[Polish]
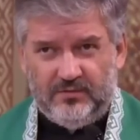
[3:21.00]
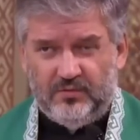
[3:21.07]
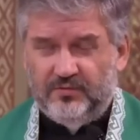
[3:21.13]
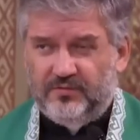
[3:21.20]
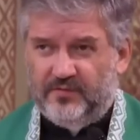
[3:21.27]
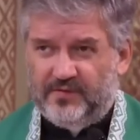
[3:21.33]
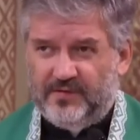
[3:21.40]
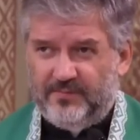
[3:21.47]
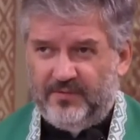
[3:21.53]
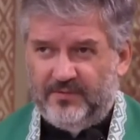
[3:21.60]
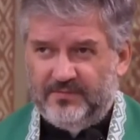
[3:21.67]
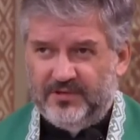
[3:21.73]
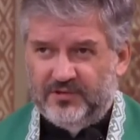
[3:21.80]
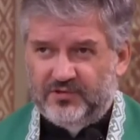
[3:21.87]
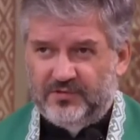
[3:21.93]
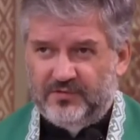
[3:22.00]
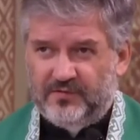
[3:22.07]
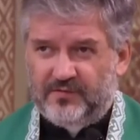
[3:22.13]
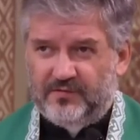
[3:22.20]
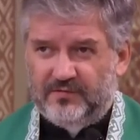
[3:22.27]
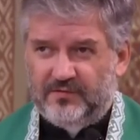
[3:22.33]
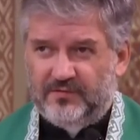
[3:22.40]
Trudno zapomnieć
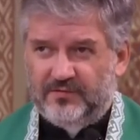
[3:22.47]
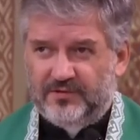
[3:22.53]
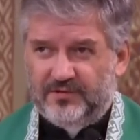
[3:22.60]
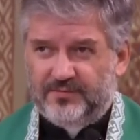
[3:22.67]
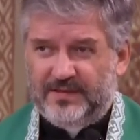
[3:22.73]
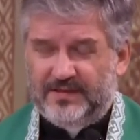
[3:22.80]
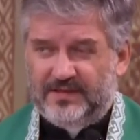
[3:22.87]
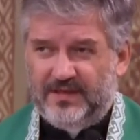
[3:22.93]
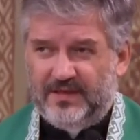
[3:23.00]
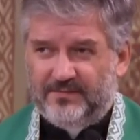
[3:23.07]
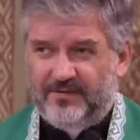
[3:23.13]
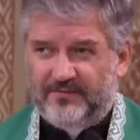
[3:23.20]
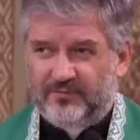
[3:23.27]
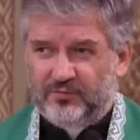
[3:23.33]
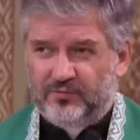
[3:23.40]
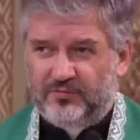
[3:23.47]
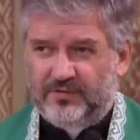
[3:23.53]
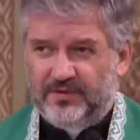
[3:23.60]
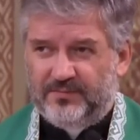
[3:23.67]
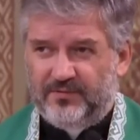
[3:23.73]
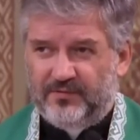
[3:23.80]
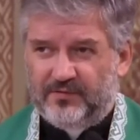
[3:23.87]
to, co święty Jan Paweł
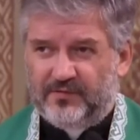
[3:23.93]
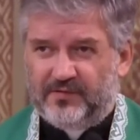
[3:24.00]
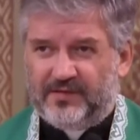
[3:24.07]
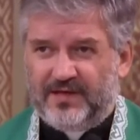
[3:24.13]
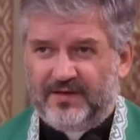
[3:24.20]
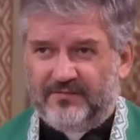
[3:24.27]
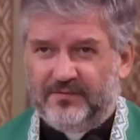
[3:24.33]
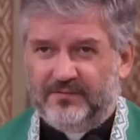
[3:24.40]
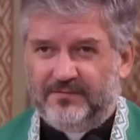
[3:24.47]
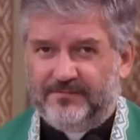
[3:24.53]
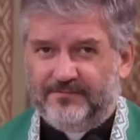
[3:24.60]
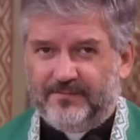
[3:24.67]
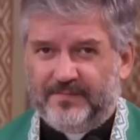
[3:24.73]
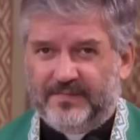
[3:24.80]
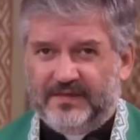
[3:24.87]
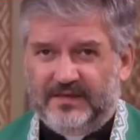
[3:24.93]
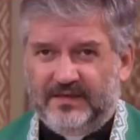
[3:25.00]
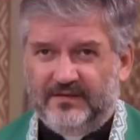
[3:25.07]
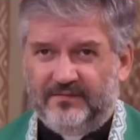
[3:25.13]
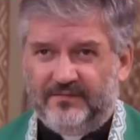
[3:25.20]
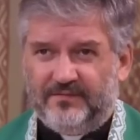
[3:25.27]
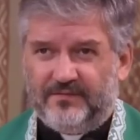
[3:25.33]
II pozostawił
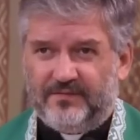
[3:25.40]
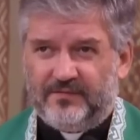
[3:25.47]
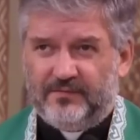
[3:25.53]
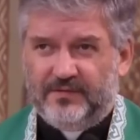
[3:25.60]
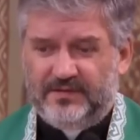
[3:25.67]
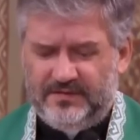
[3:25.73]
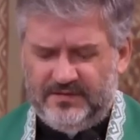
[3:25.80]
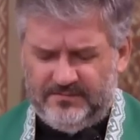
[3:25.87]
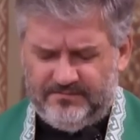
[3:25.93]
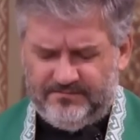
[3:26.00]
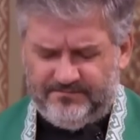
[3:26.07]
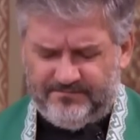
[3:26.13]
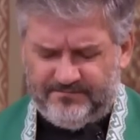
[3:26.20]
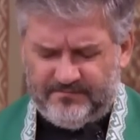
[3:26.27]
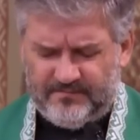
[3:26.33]
e, w słynnym